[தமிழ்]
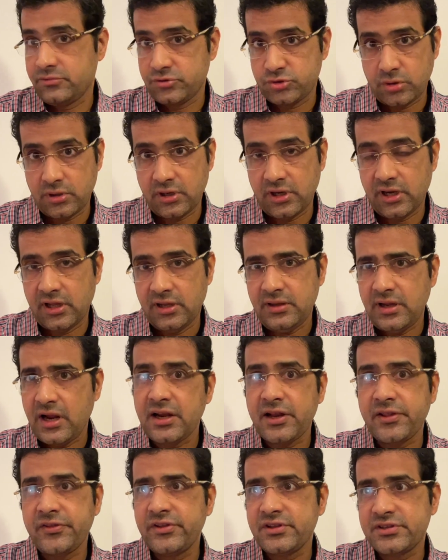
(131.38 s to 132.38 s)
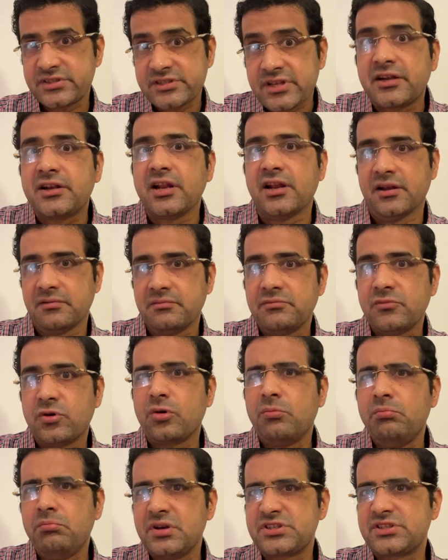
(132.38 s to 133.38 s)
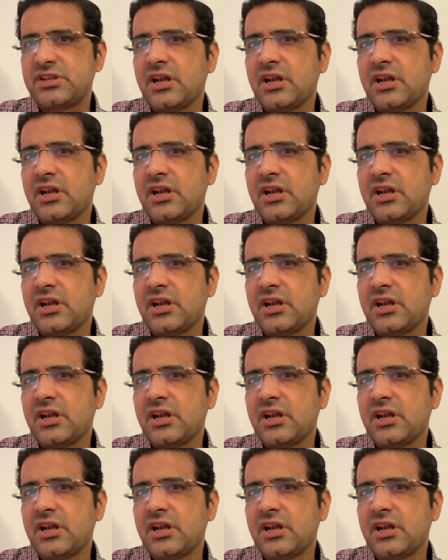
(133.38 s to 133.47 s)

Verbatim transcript: சொல்லலாம் அல்லது சட்டில் ரொம்ப